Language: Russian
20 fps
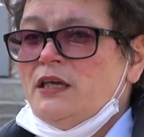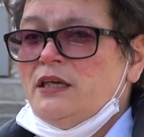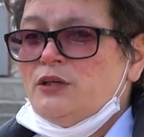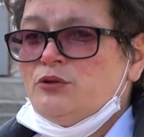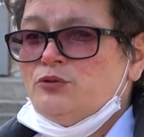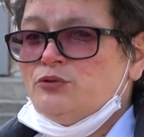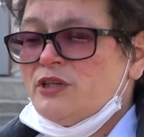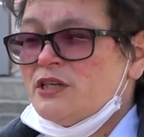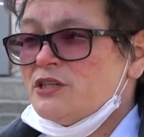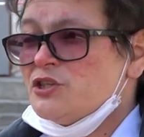
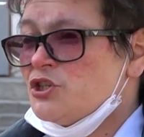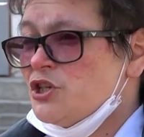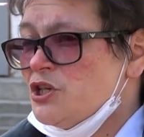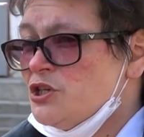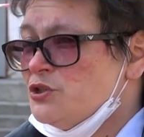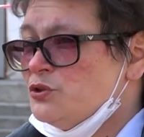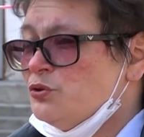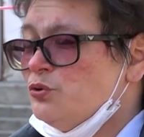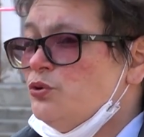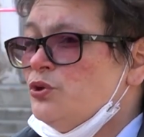Их у нас
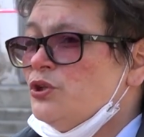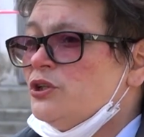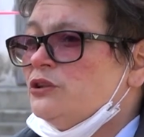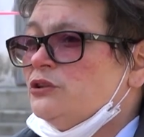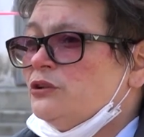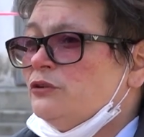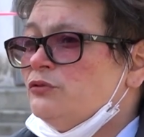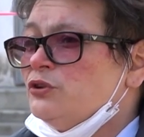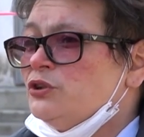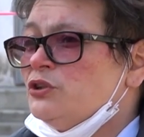шесть койк.
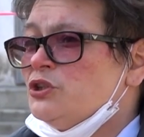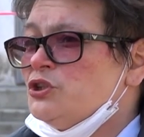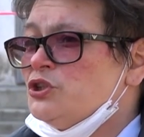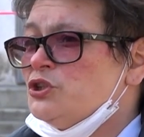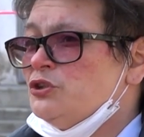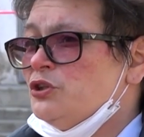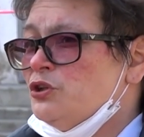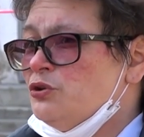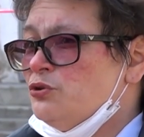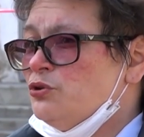Так вот на
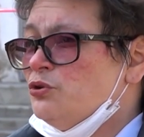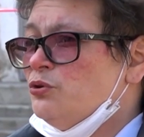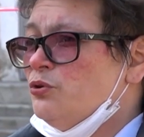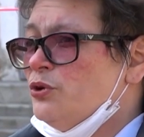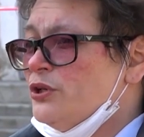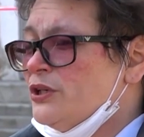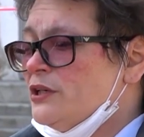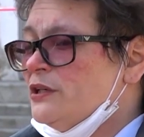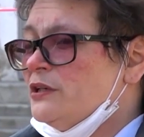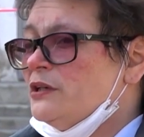четырех
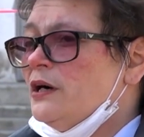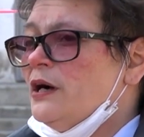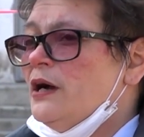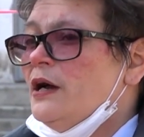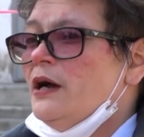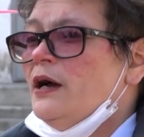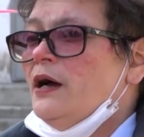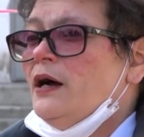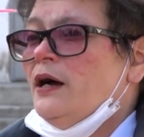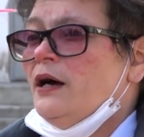койках
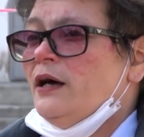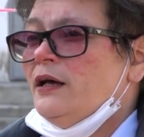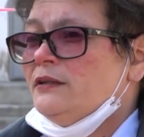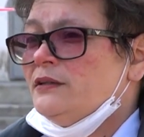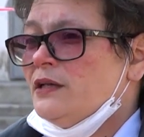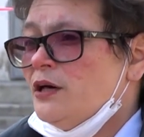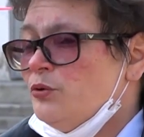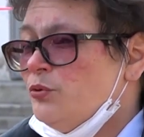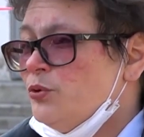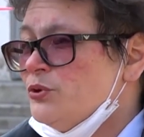
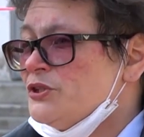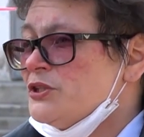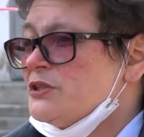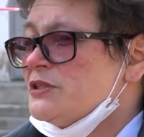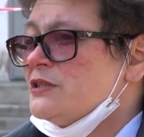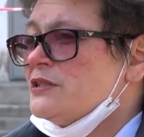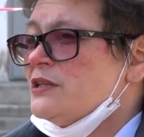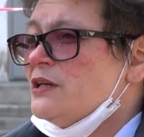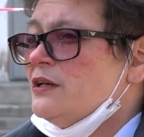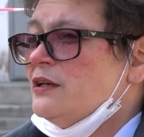
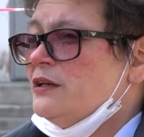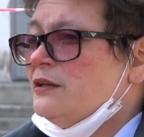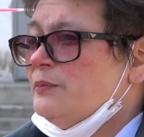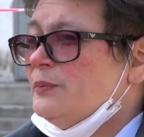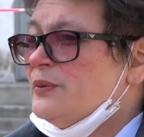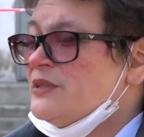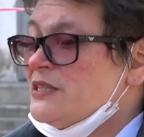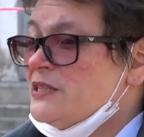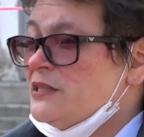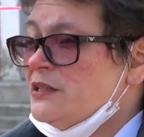находятся
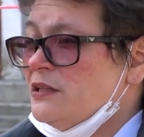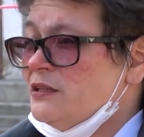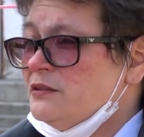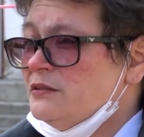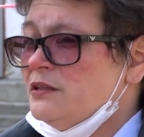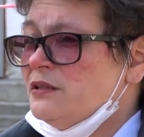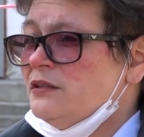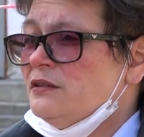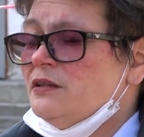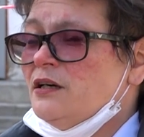
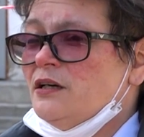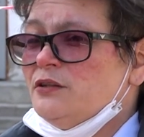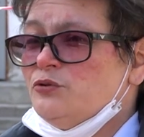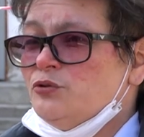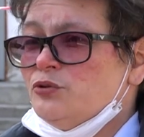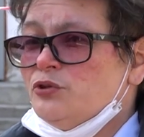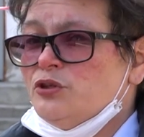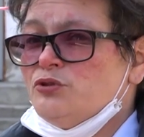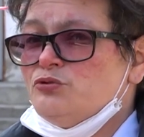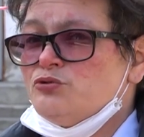пациенты,
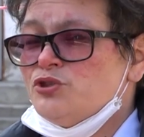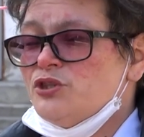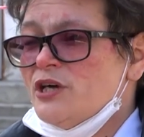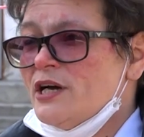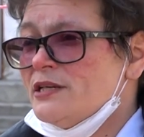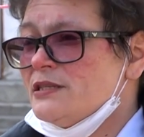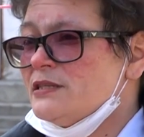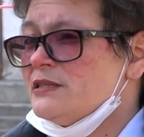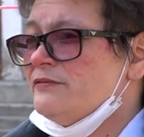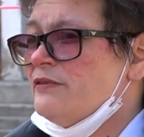которые
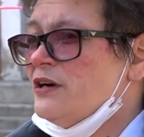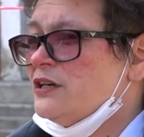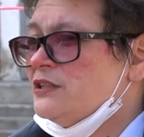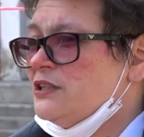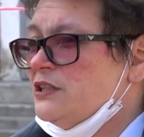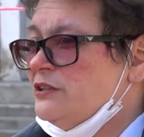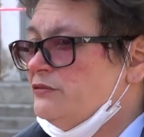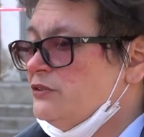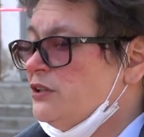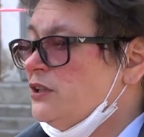нуждаются в
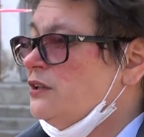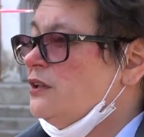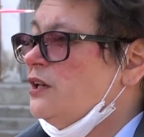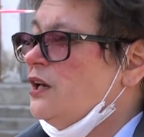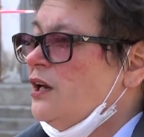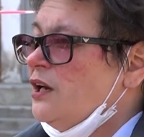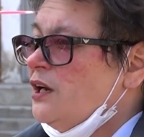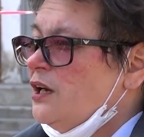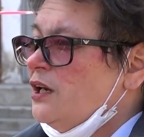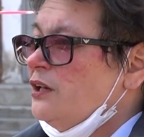активной
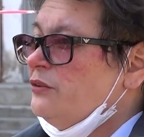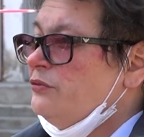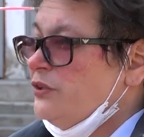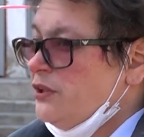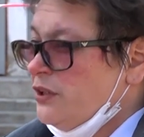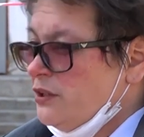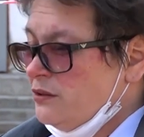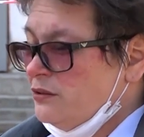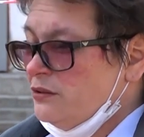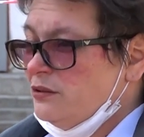
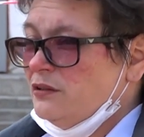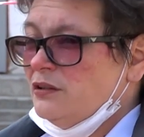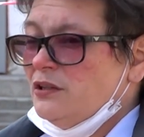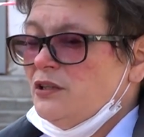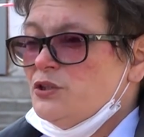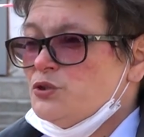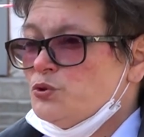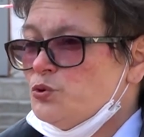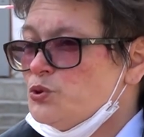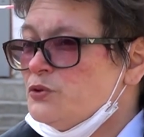ЭВЛ
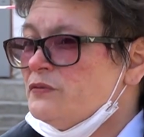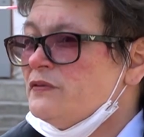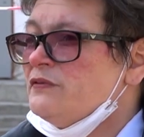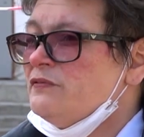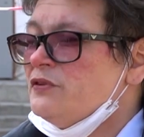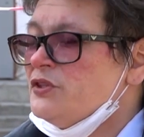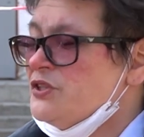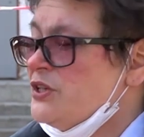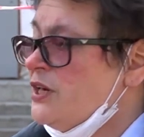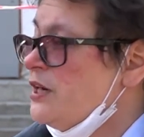
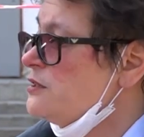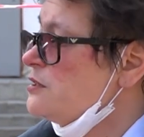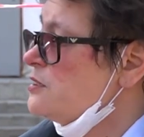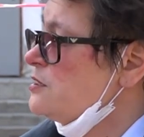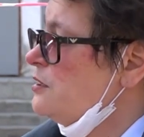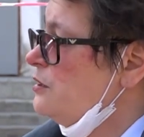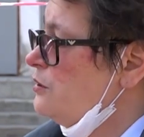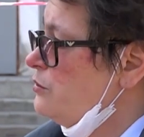искусственной вентиляции